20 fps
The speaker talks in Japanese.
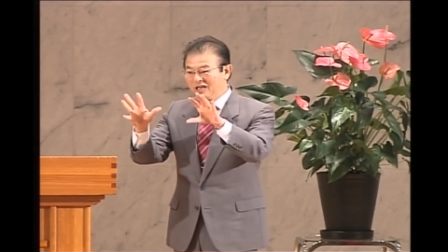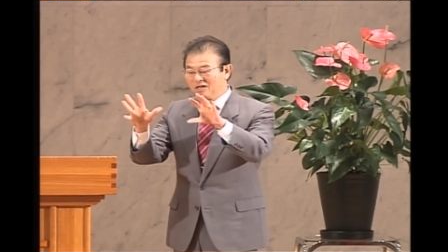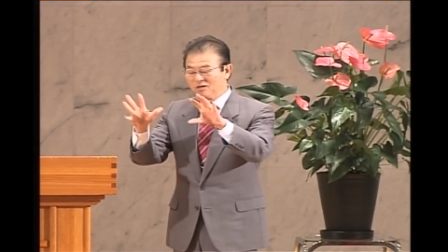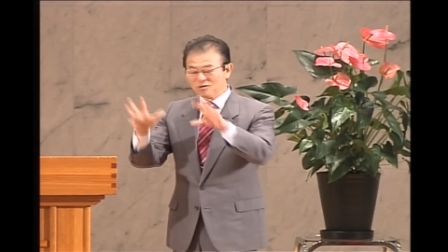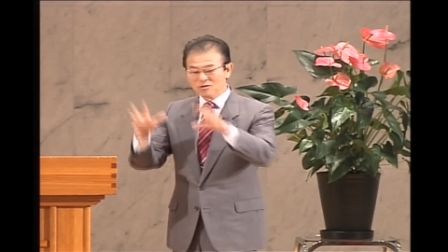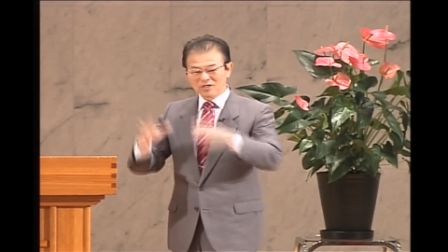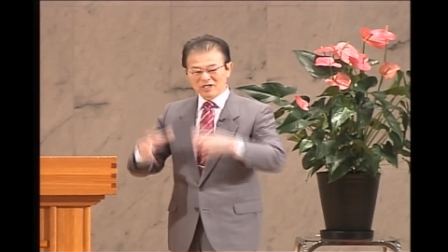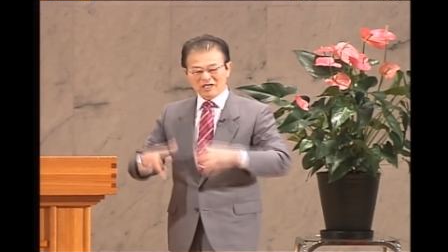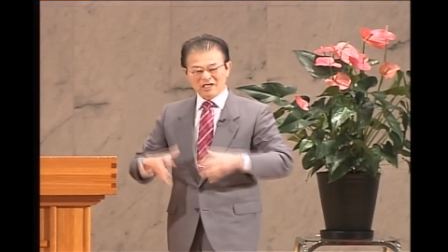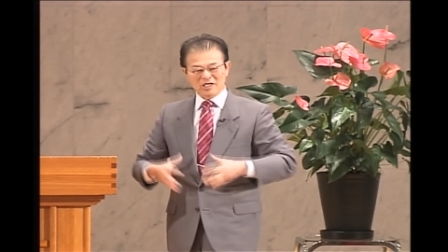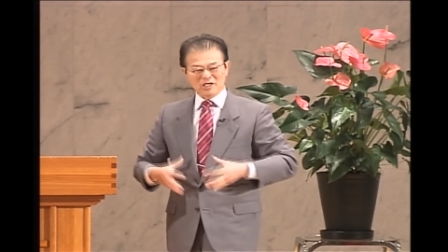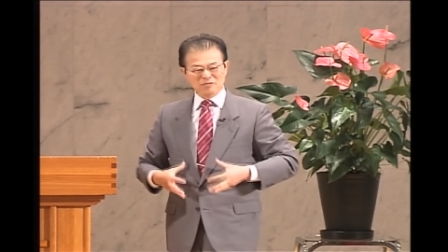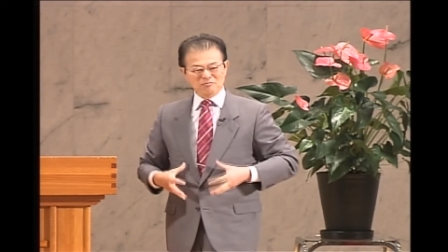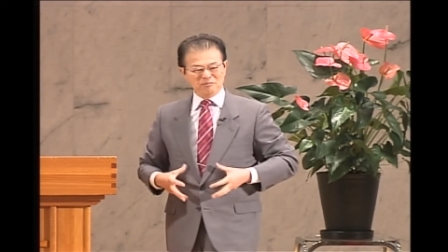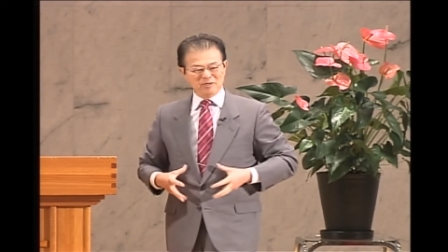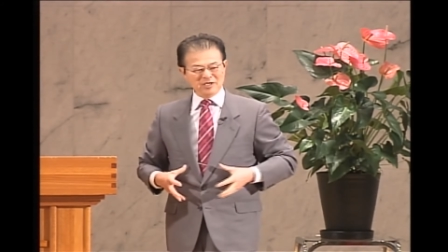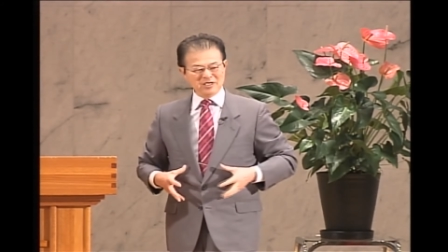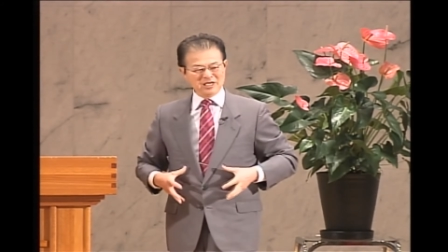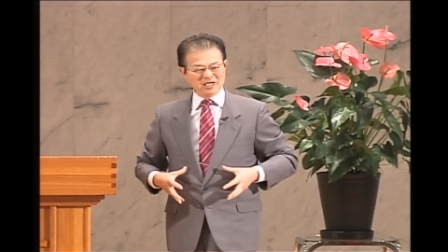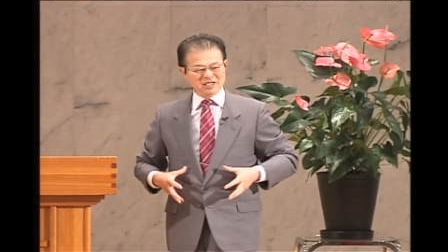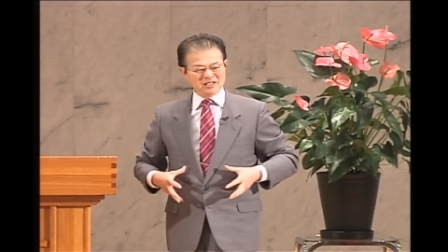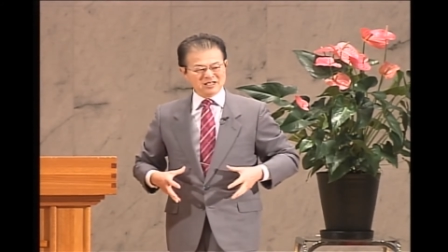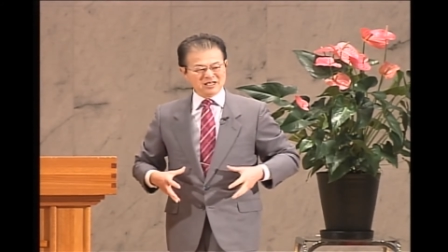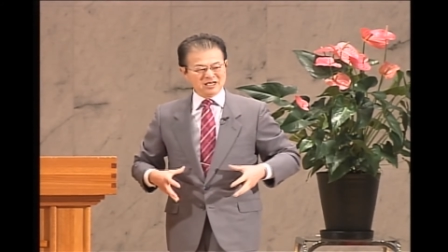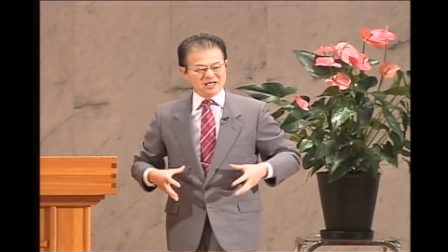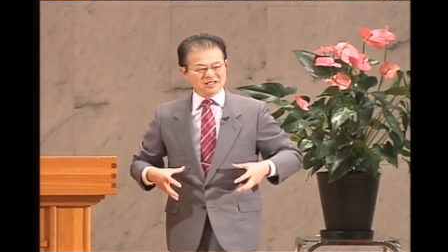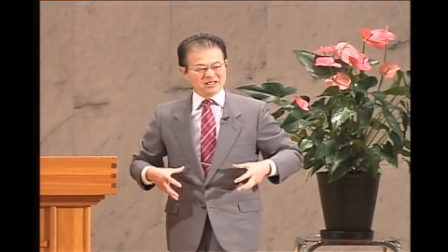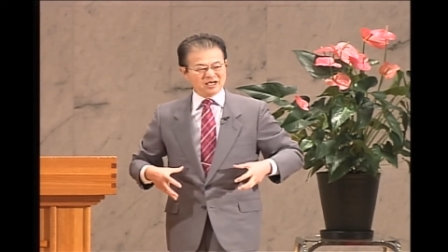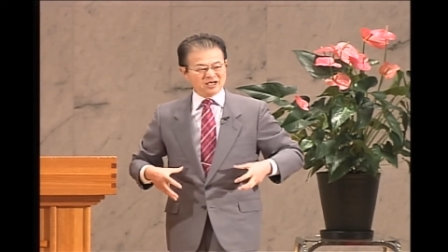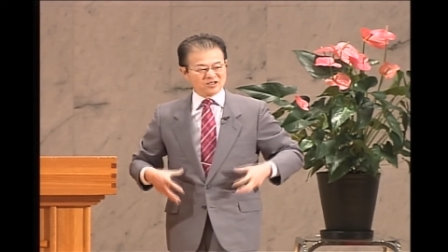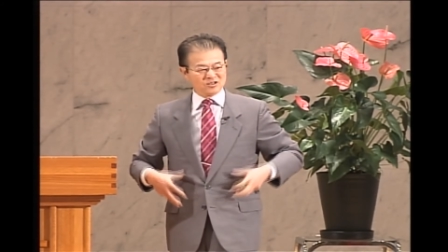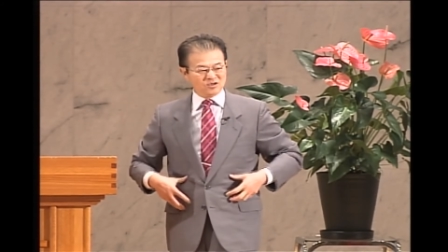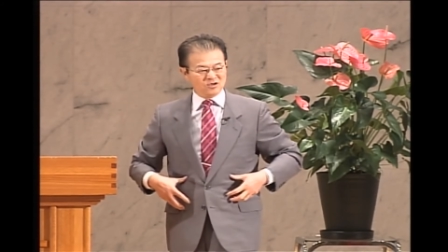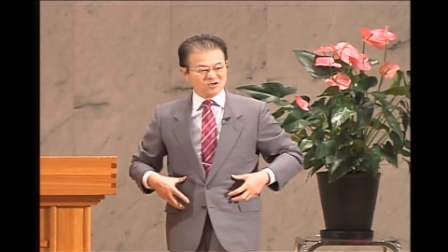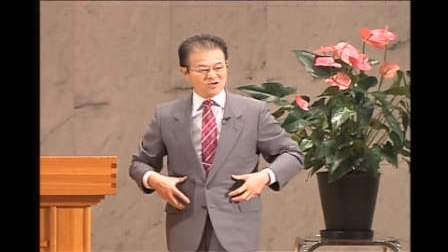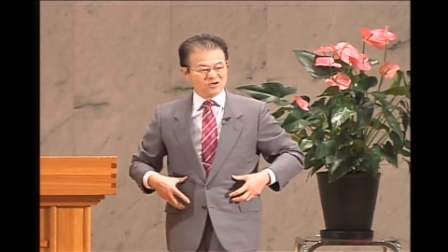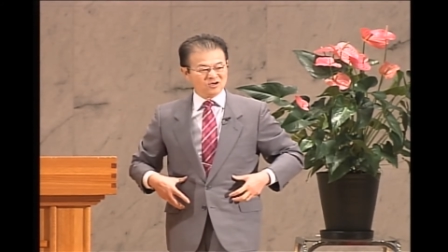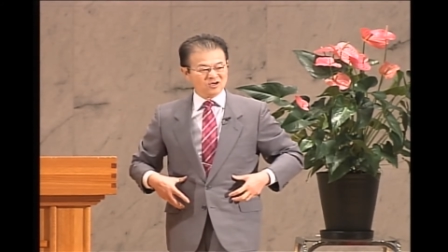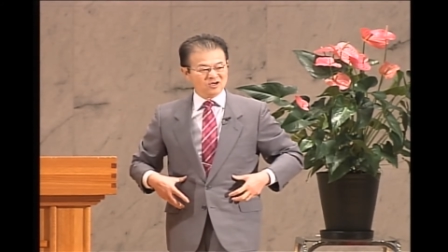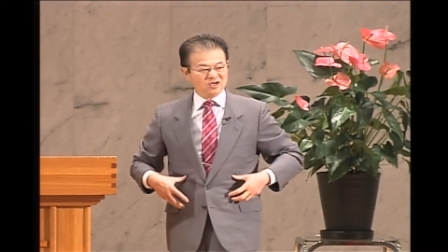お腹いっぱいになってないんだけ
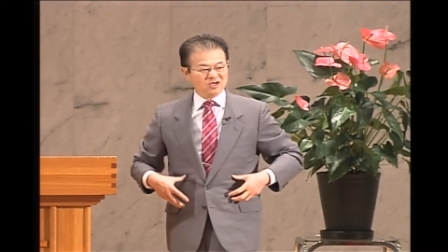ど、